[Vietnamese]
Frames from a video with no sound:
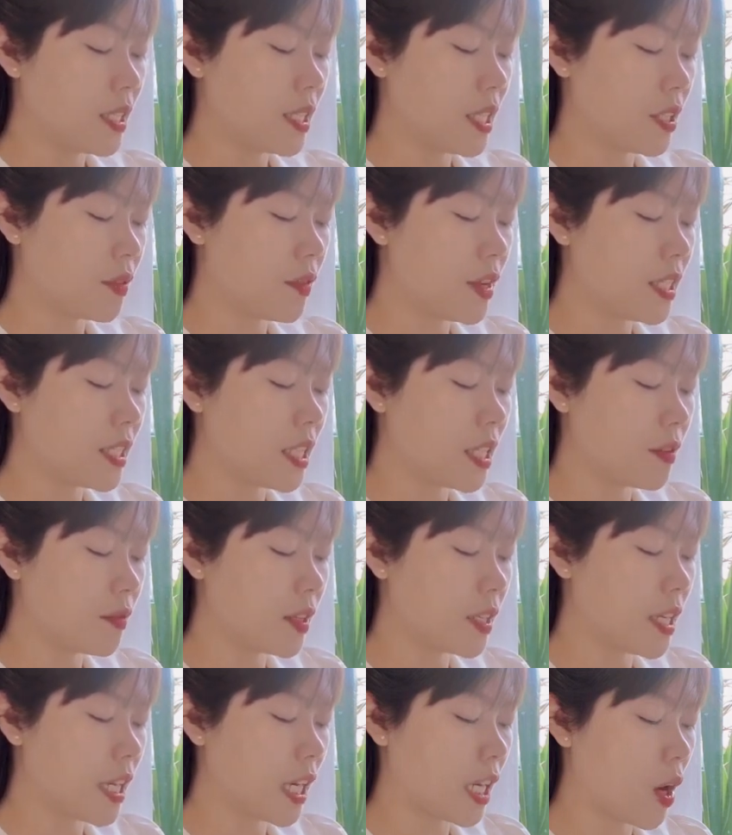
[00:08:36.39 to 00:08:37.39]
Trình Phi Trì
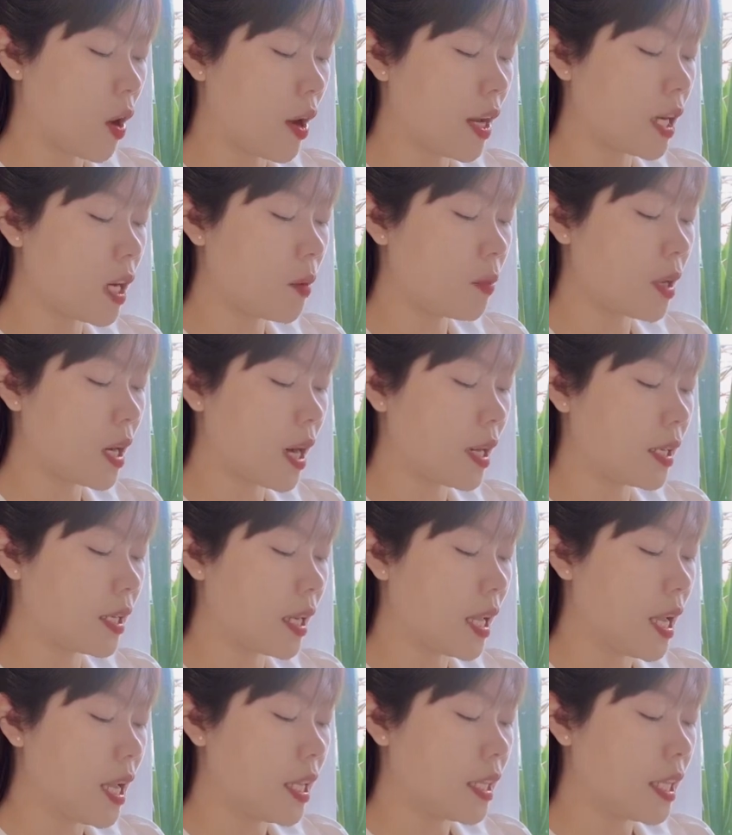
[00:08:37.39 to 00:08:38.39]
vừa định nói không
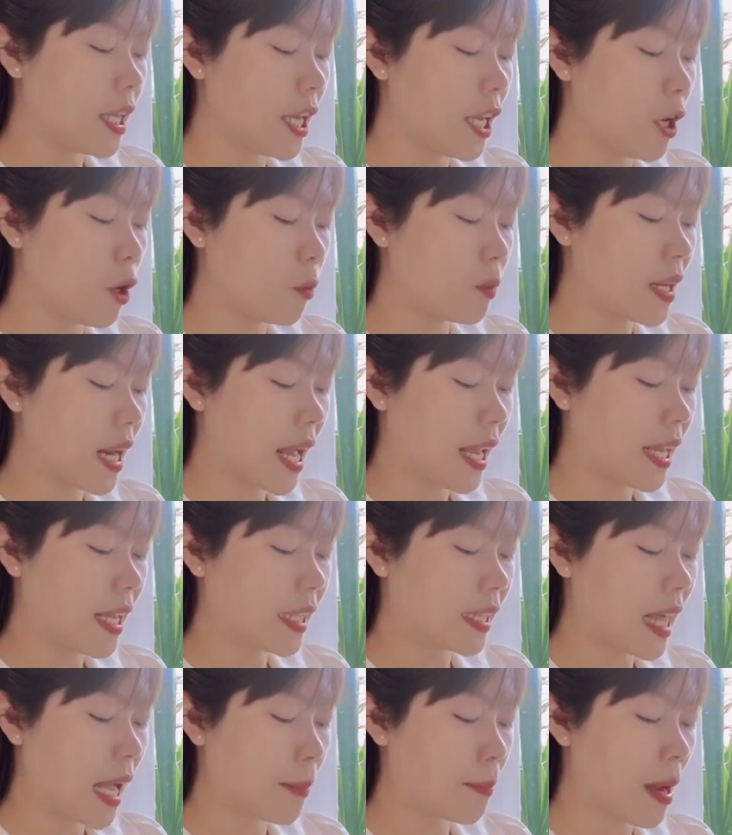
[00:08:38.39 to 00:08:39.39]
cần thì lúc
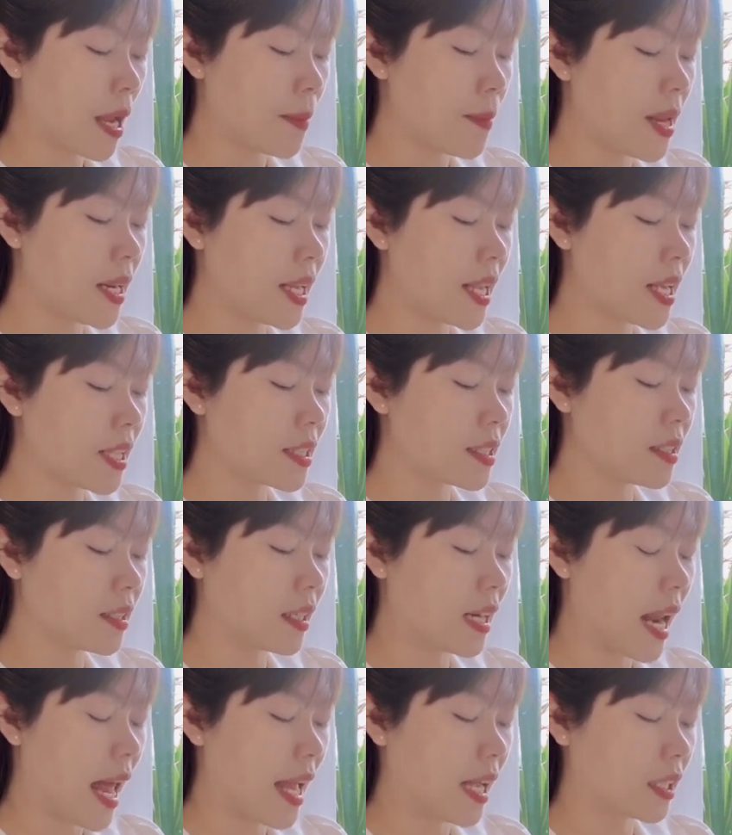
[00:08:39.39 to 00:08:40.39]
này thang máy bên kia
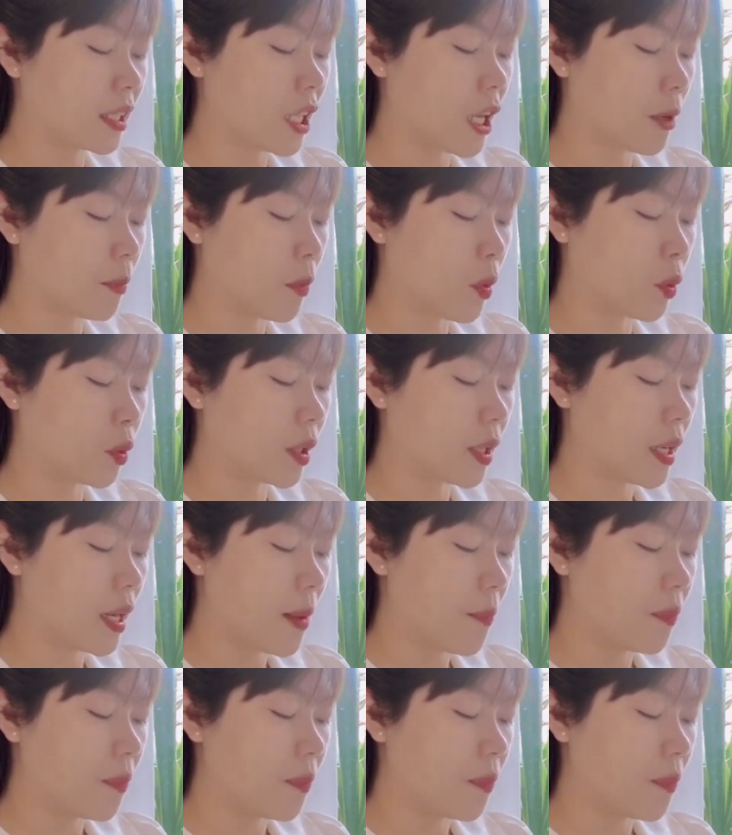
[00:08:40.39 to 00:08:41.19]
dừng lại ở tầng 1.